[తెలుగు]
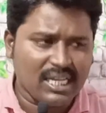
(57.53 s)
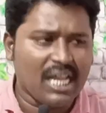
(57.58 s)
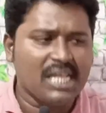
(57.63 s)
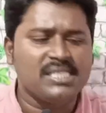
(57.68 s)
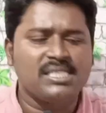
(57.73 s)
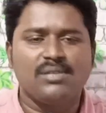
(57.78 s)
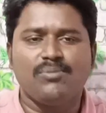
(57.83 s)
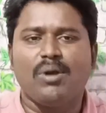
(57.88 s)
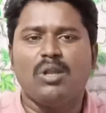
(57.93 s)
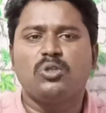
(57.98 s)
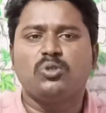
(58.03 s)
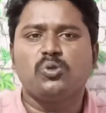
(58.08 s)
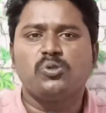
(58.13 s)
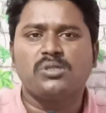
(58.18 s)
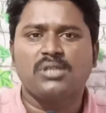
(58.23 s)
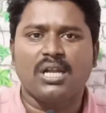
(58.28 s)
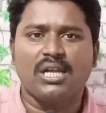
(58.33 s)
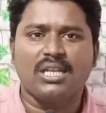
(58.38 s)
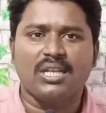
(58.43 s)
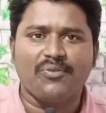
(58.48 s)
చాలా సినిమాలు
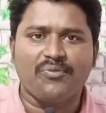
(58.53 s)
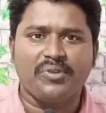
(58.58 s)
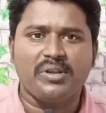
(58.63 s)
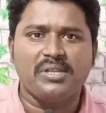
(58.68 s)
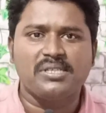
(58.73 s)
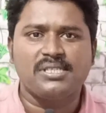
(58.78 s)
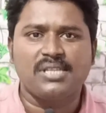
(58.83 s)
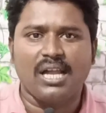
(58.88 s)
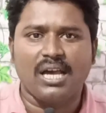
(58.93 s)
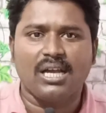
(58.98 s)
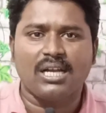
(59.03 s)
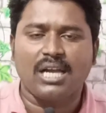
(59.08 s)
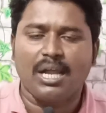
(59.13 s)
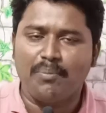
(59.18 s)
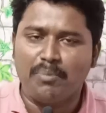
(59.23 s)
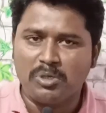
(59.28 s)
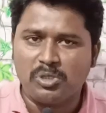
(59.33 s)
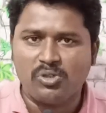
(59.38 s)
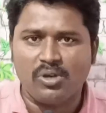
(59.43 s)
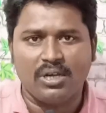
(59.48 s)
చూసిన రెఫరెన్స్ లాగా
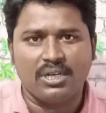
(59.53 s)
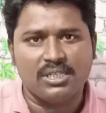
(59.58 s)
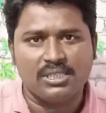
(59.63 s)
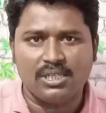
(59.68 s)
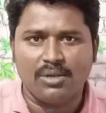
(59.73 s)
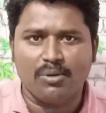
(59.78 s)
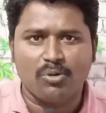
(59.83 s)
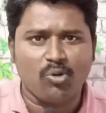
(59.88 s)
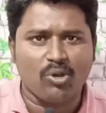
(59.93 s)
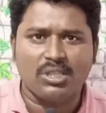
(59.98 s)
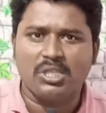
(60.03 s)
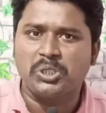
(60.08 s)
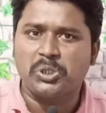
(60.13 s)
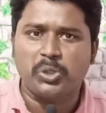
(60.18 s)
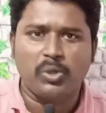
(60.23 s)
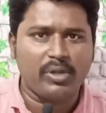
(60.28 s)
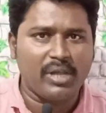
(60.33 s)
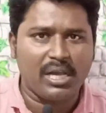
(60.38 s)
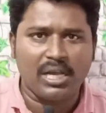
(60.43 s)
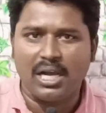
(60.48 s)
కనిపిస్తున్నట్టు సినిమా కొత్త
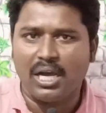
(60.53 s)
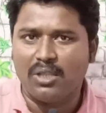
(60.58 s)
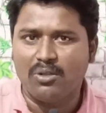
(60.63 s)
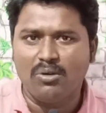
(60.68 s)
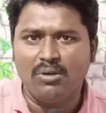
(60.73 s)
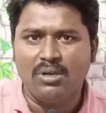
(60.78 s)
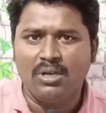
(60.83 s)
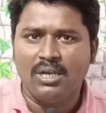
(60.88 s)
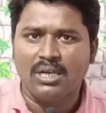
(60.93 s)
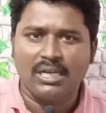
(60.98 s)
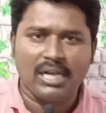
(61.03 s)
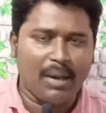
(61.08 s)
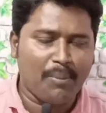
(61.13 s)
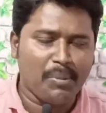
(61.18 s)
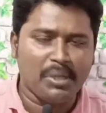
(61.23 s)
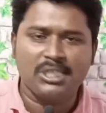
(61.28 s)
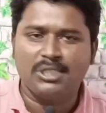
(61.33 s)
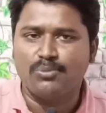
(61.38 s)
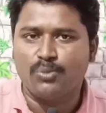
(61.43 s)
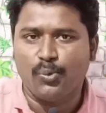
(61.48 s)
స్టోరీ ఏం కాదు
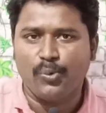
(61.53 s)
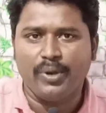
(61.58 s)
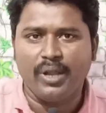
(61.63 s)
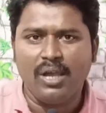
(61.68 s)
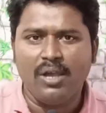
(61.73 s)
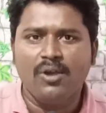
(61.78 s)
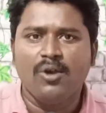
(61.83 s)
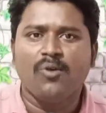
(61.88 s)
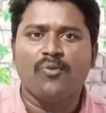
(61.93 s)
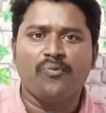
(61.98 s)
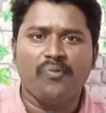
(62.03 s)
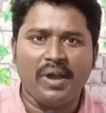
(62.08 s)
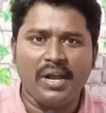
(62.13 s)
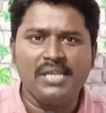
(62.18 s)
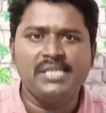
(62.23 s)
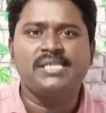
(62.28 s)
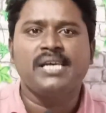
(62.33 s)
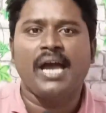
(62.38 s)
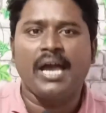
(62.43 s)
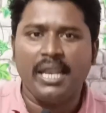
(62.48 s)
కమర్షియల్ మూవీనే
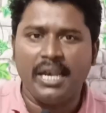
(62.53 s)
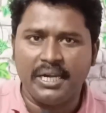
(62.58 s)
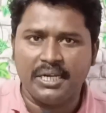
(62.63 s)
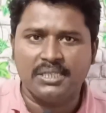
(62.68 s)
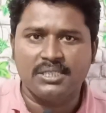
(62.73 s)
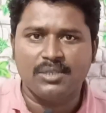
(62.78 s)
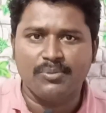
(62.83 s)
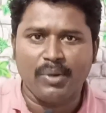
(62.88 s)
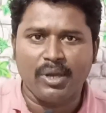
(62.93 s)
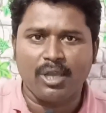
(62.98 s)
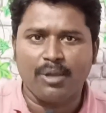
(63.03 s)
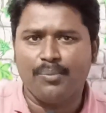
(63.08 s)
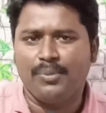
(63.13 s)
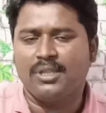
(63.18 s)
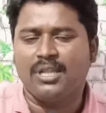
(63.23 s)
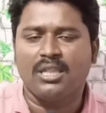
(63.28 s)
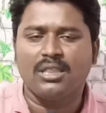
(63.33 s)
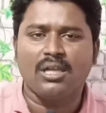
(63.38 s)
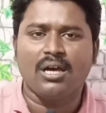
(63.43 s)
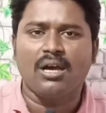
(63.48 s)
ఫైట్స్ హైలైట్ సినిమాకి
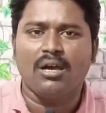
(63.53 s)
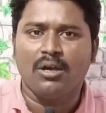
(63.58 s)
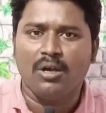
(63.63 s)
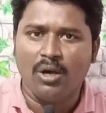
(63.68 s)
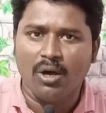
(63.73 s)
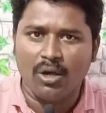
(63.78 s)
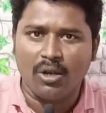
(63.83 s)
మీదంతా